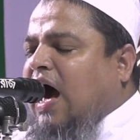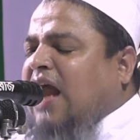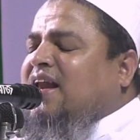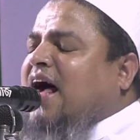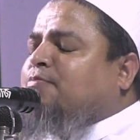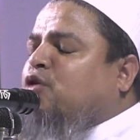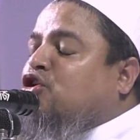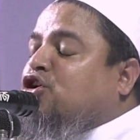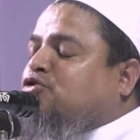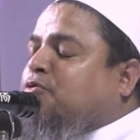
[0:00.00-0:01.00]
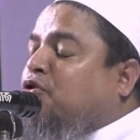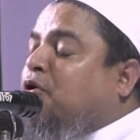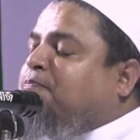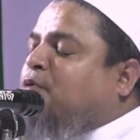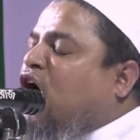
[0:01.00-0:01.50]
আল্লাহর মনোনীত
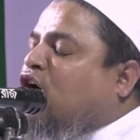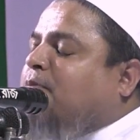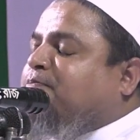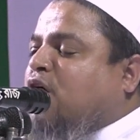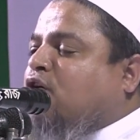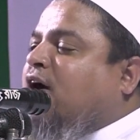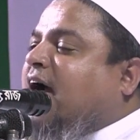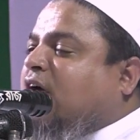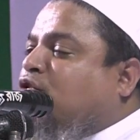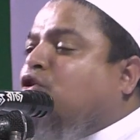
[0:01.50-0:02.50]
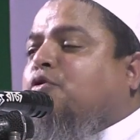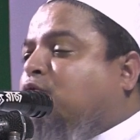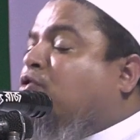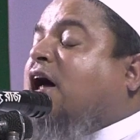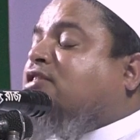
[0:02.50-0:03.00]
কোন পয়গম্বর হয়ে কেউ
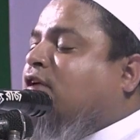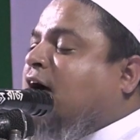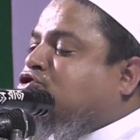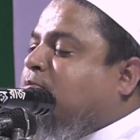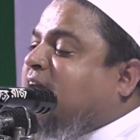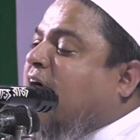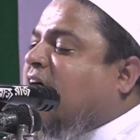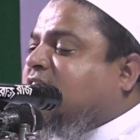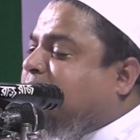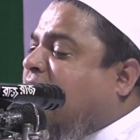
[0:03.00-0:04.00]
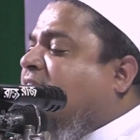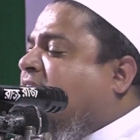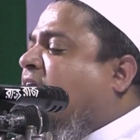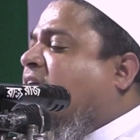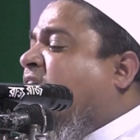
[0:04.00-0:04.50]
আসলে জমিনে আসবে না